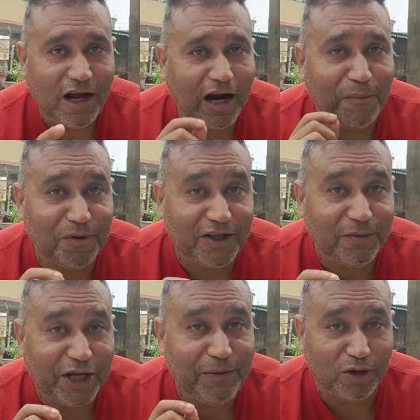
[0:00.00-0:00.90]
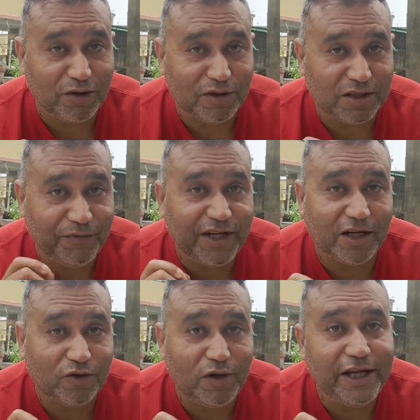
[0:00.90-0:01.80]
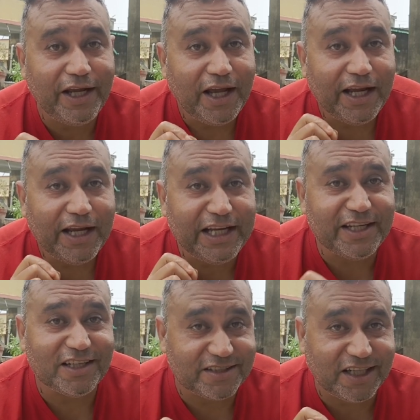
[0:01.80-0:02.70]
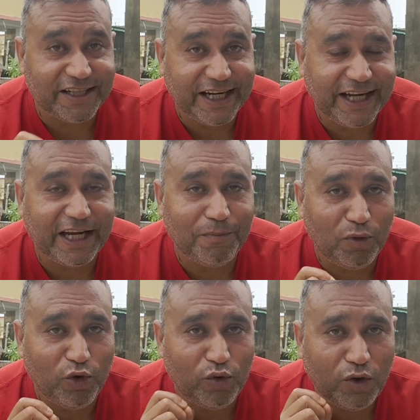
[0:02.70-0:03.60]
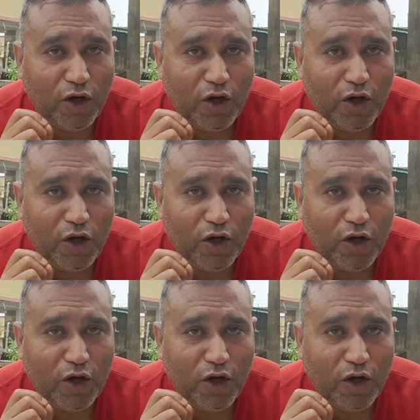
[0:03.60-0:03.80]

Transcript: আর আপনাদের কি মতামত বিরাট কোহলি ইন্টারন্যাশনাল ক্রিকেট বলুন